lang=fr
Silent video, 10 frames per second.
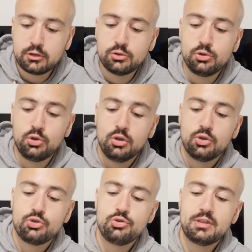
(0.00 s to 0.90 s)
attends, Nono,
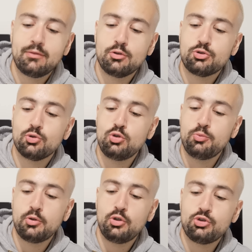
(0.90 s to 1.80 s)
juste avant, je te
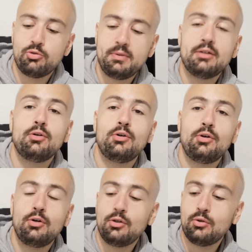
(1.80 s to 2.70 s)
coupe, euh, je mets
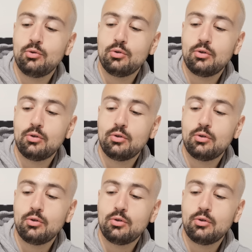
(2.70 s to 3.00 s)
euh,